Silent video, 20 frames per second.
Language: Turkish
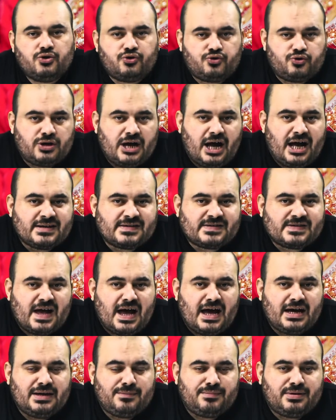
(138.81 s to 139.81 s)
rüya
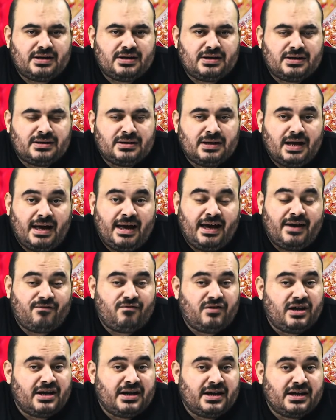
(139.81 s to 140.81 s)
sahibinin
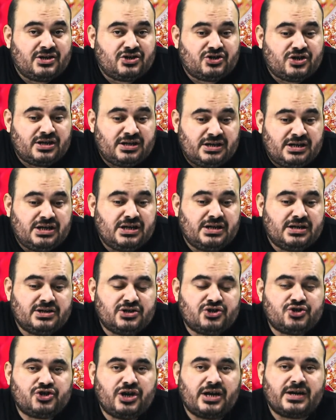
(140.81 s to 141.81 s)
evleneceği
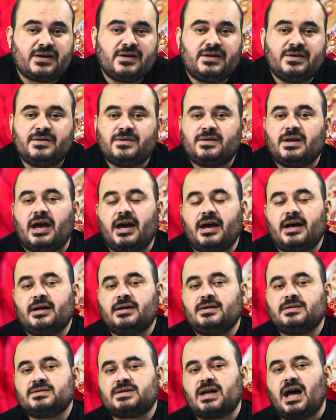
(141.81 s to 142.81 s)
şeklinde
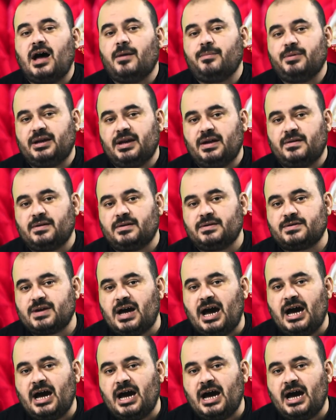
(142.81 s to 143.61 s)
tabir edilir.